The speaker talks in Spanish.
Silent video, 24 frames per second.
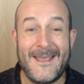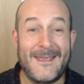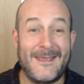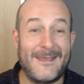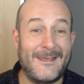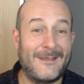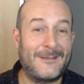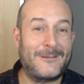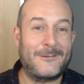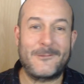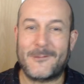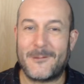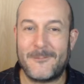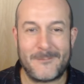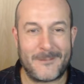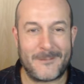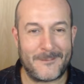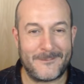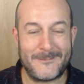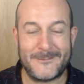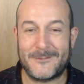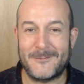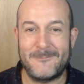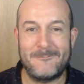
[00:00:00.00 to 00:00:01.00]
es un
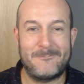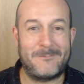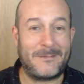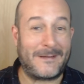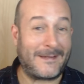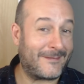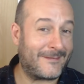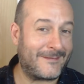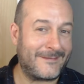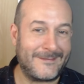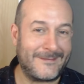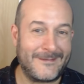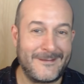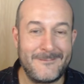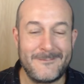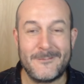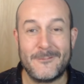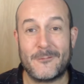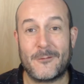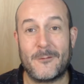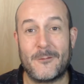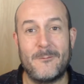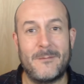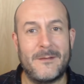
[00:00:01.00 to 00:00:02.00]
complemento imprescindible,
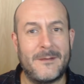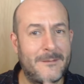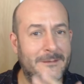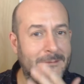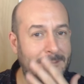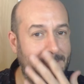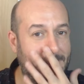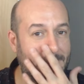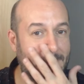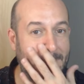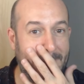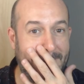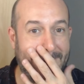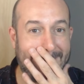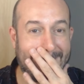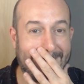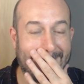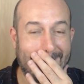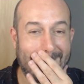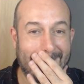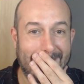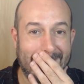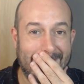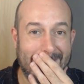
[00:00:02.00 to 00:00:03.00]
un complemento
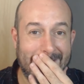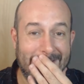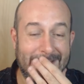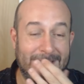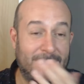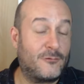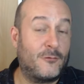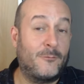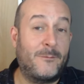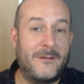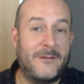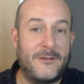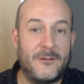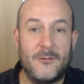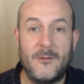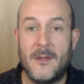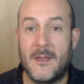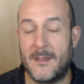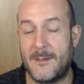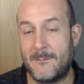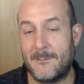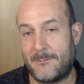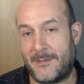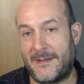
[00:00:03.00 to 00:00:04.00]
eh, estupendo
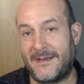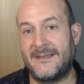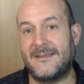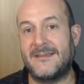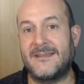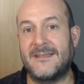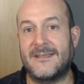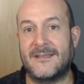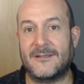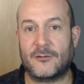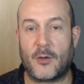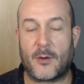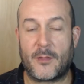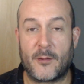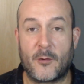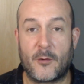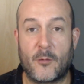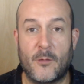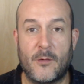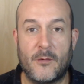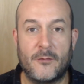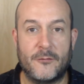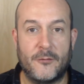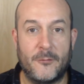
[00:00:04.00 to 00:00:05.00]
para el director de
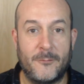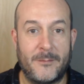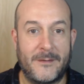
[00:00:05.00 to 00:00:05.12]
juego, ¿no?